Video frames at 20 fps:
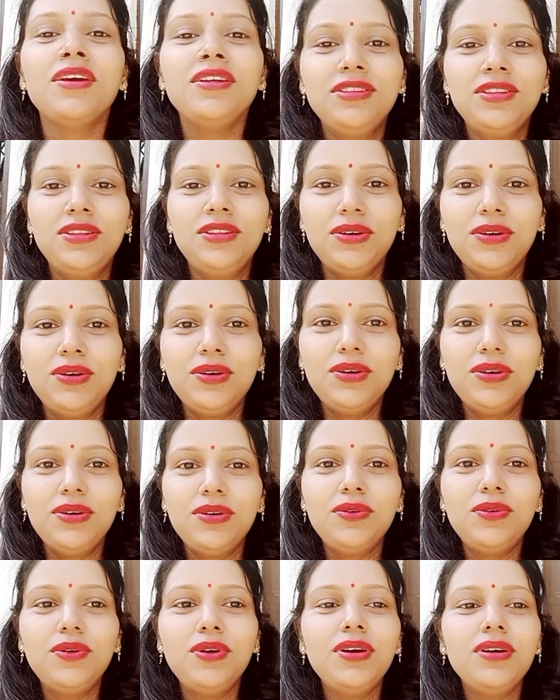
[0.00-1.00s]
तो
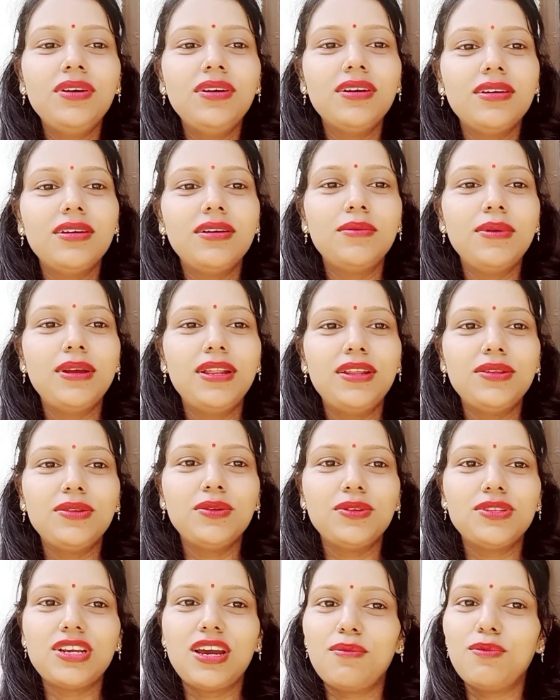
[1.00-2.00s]
आ, मैंने
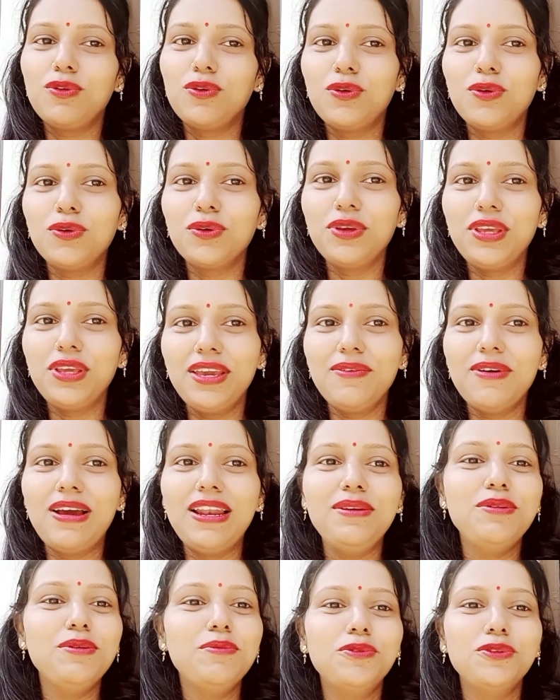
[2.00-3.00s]
सोचा आप लोग को ये
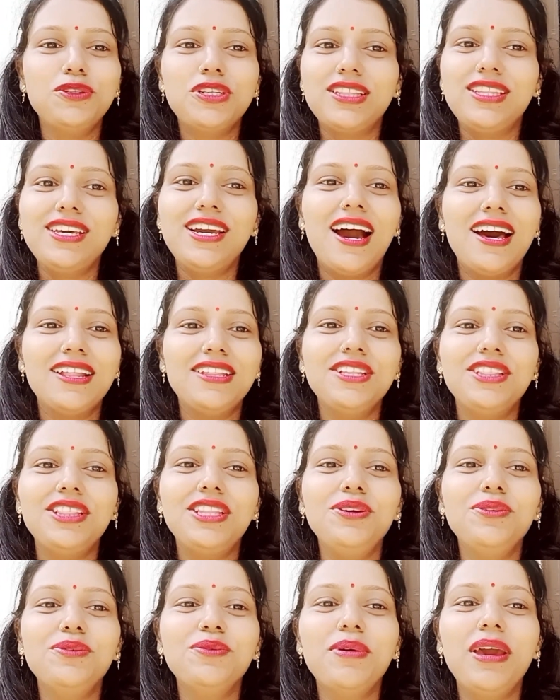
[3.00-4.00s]
वाली भी पूजा दिखा
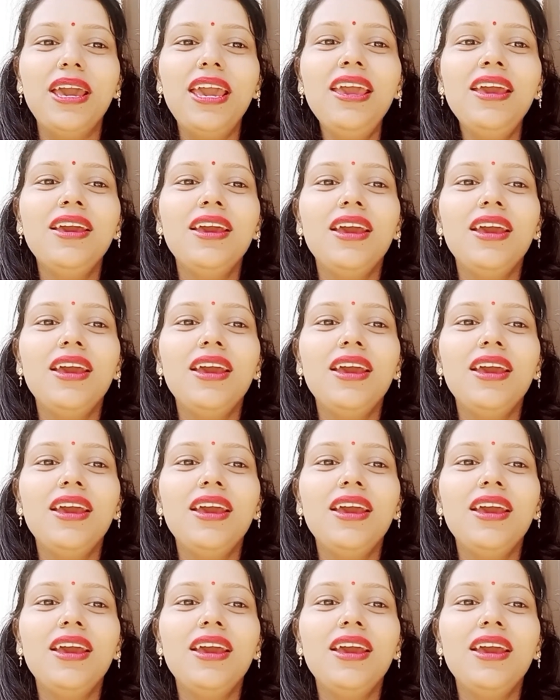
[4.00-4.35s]
देती हूँ मैं